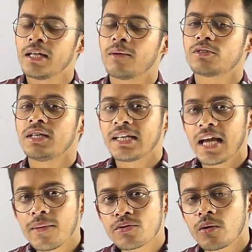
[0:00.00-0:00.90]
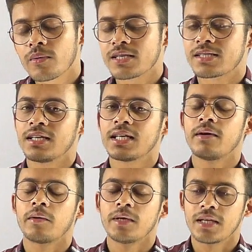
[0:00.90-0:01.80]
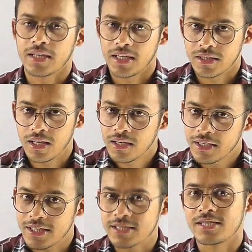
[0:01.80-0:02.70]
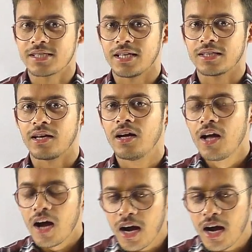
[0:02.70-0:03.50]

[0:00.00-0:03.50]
या होते हैं टाइप्स ऑफ कंस्टेंट के बारे में क्या किया था डिस्कस किया था